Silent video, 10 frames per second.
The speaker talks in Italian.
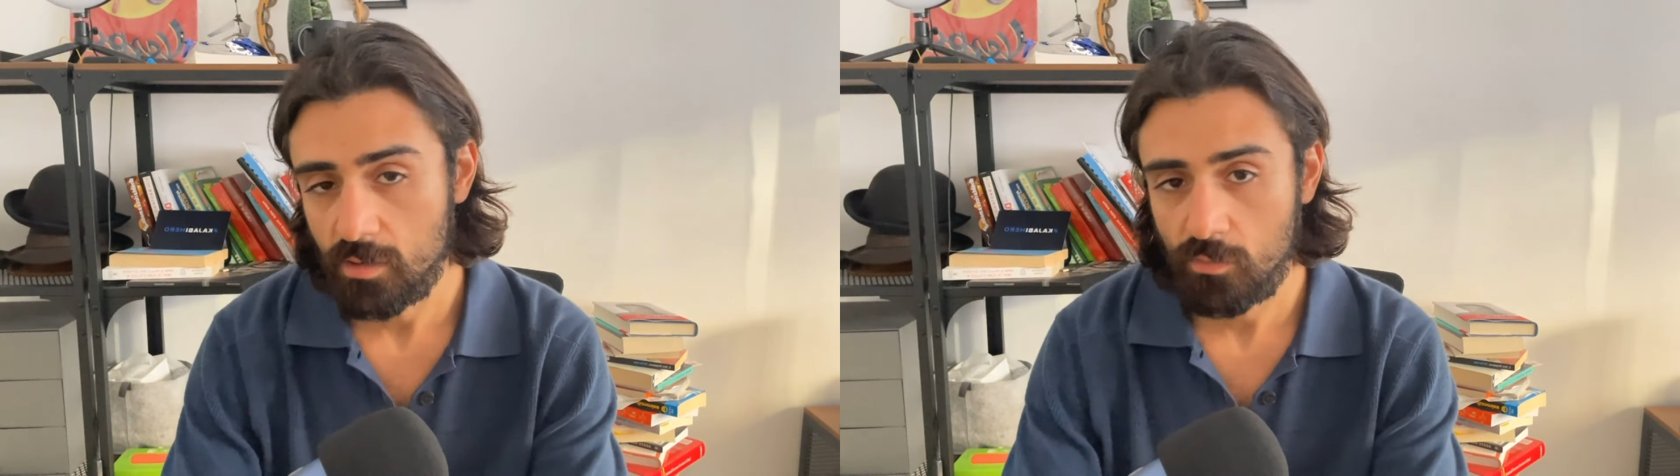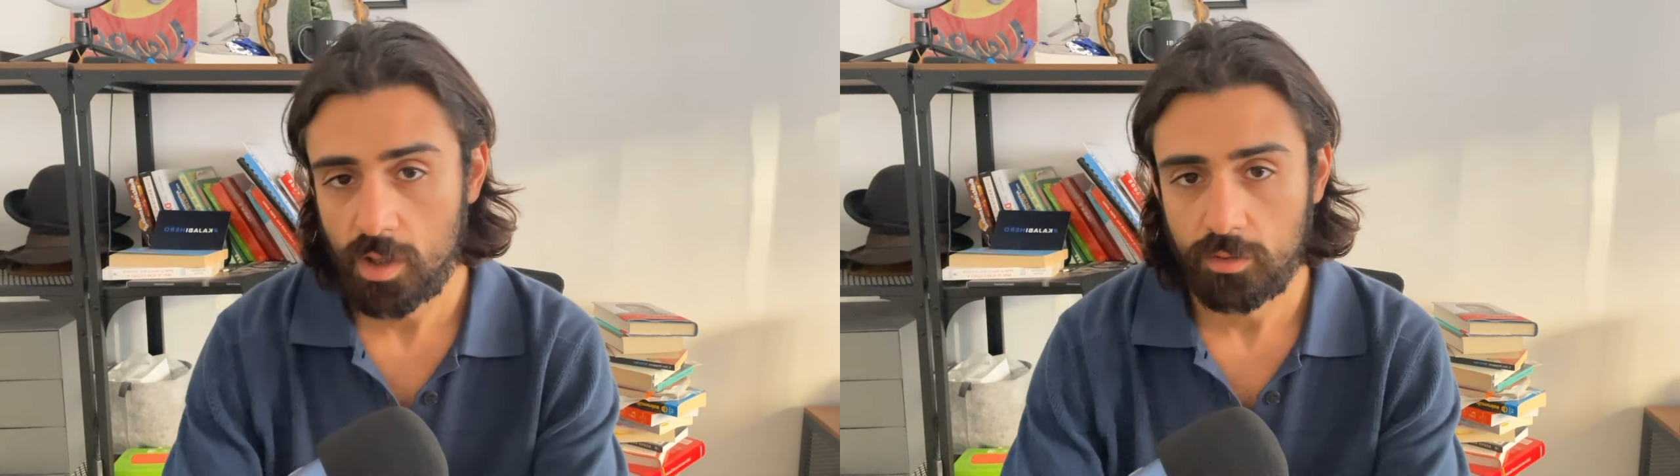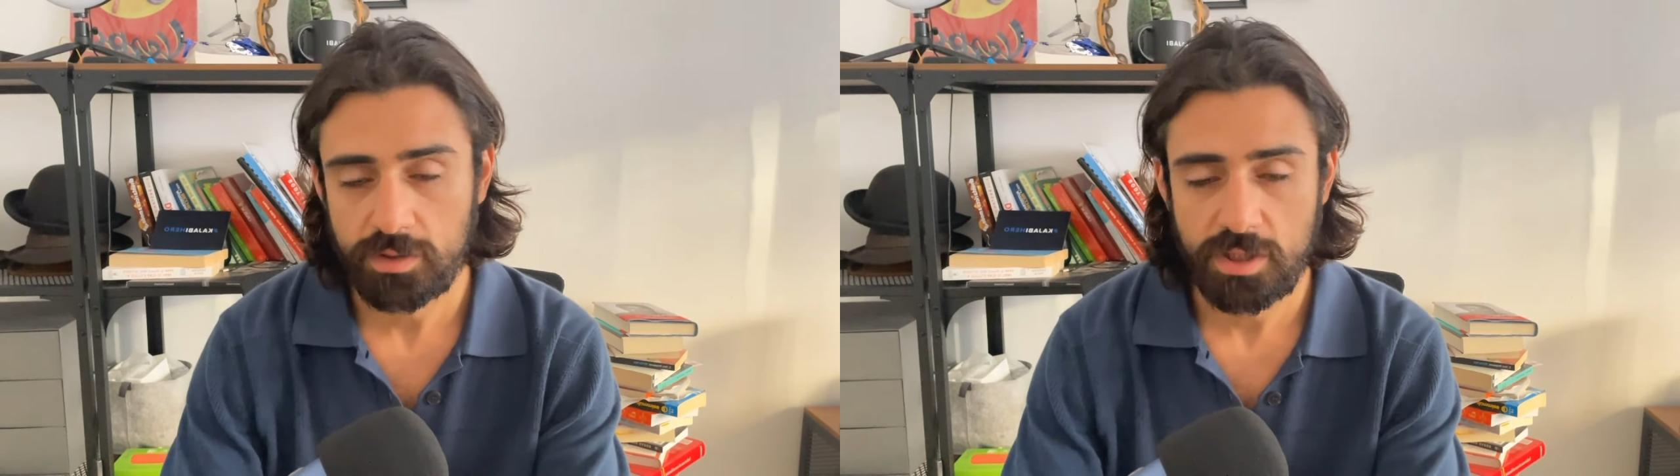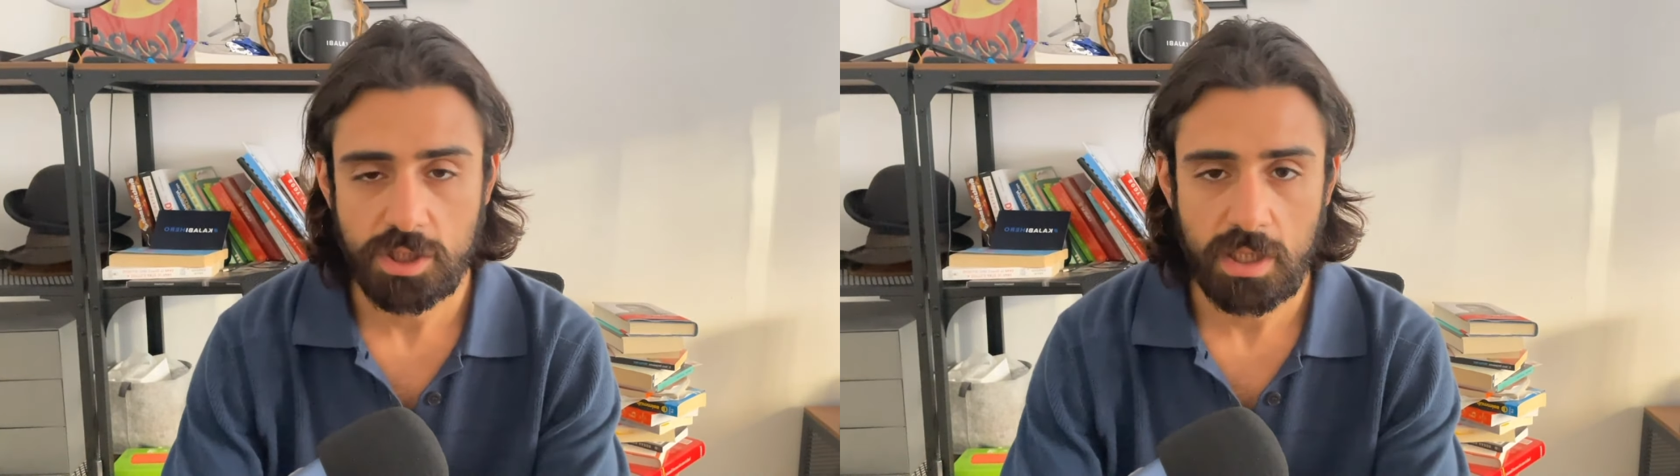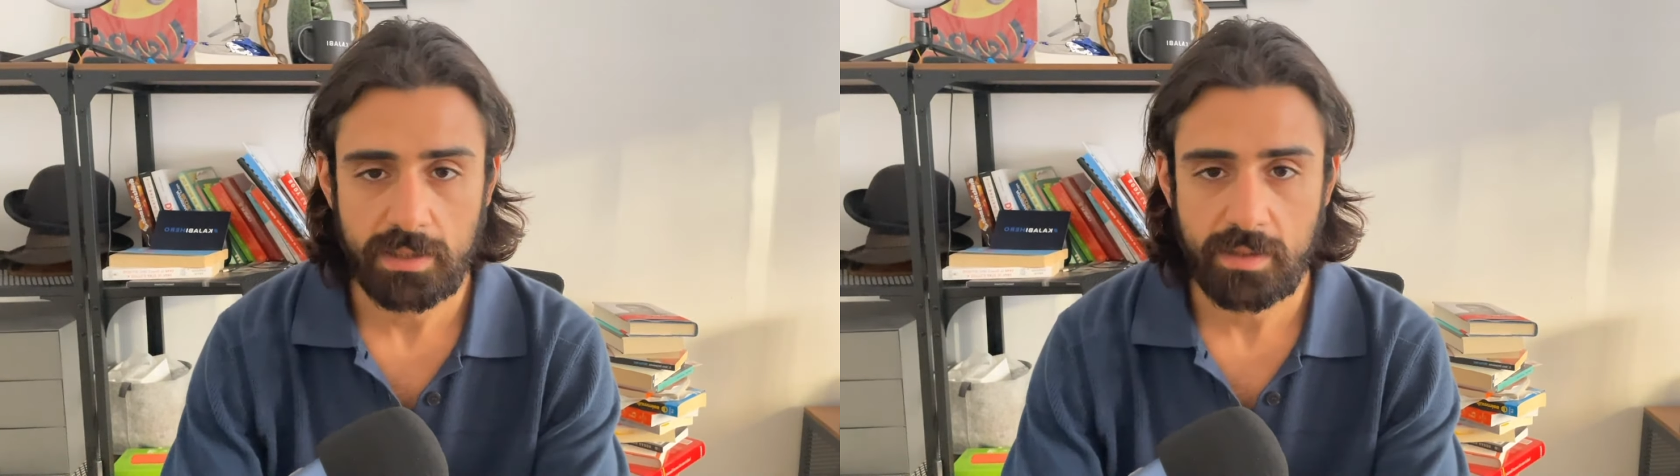non vuole
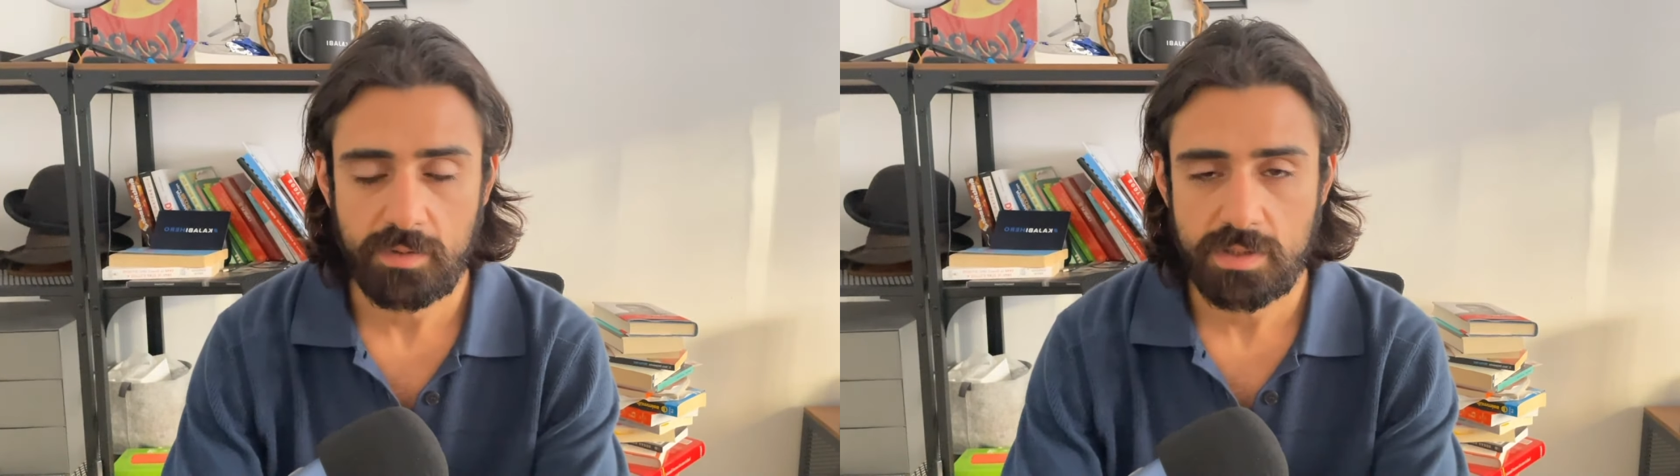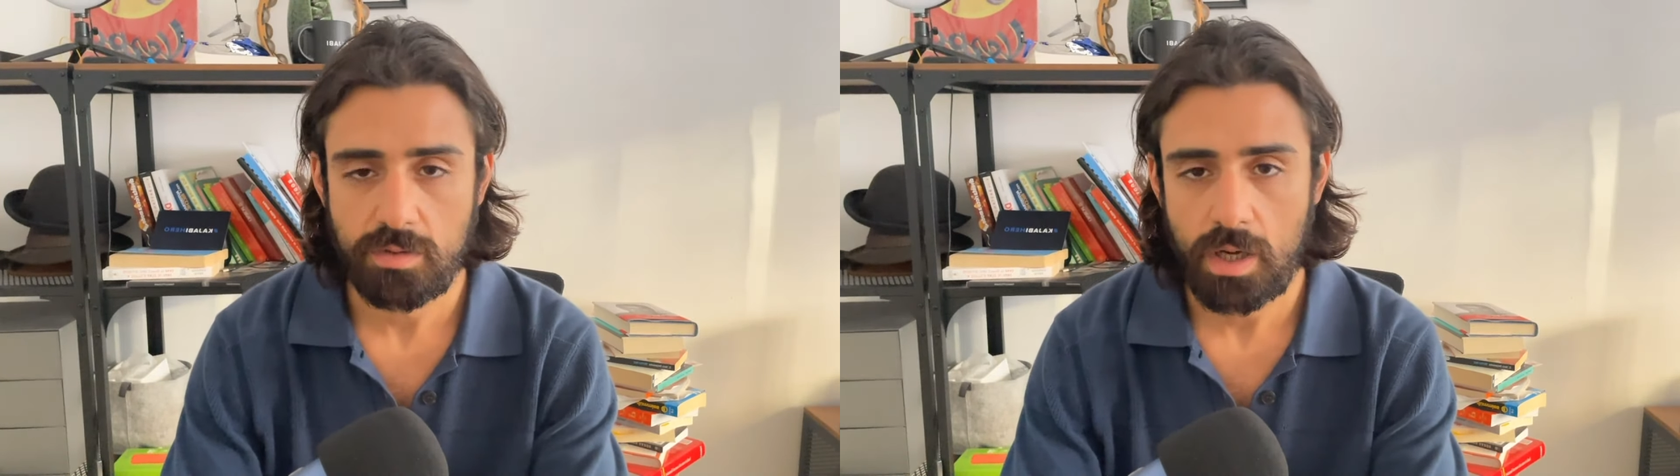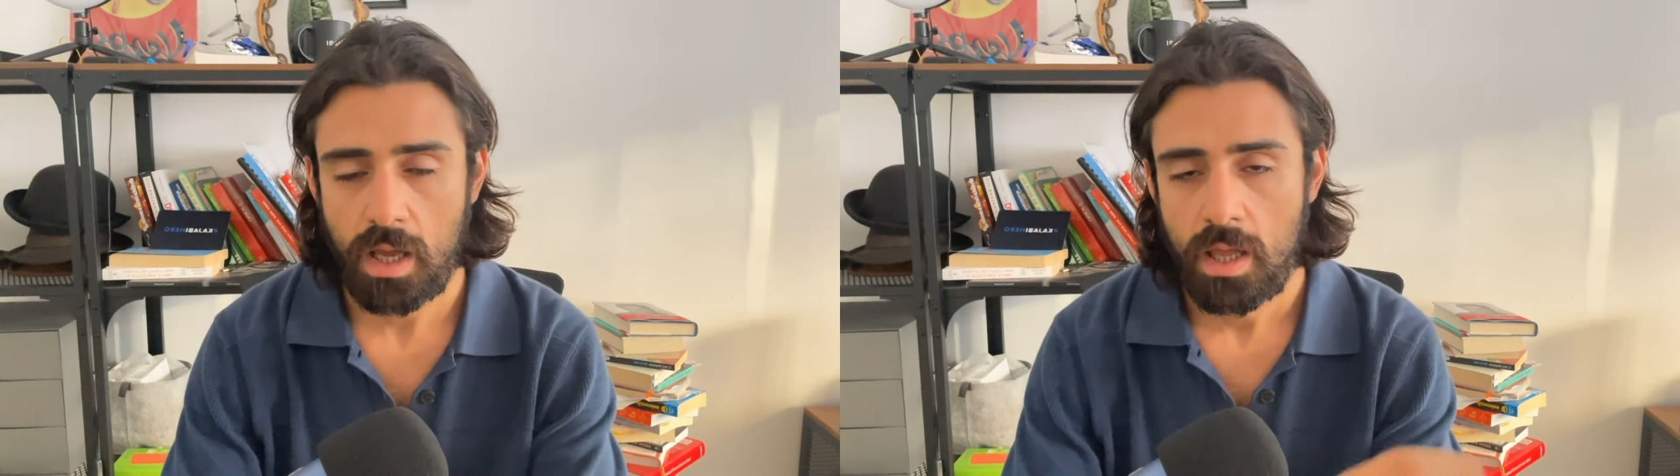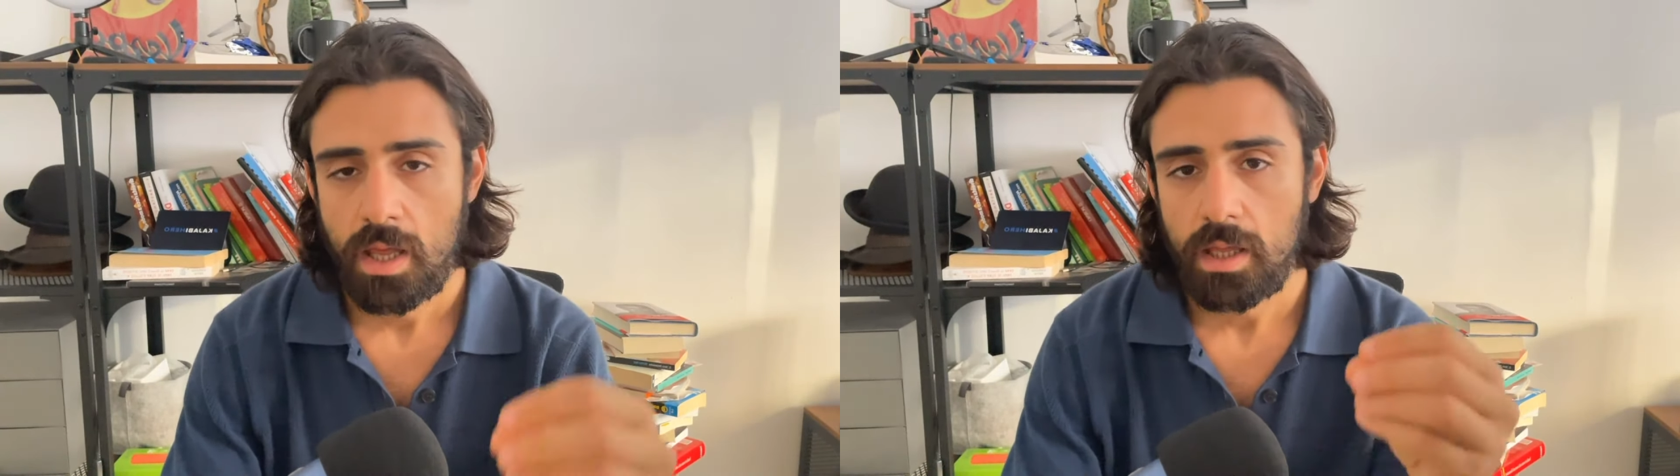corteggiare l'altra persona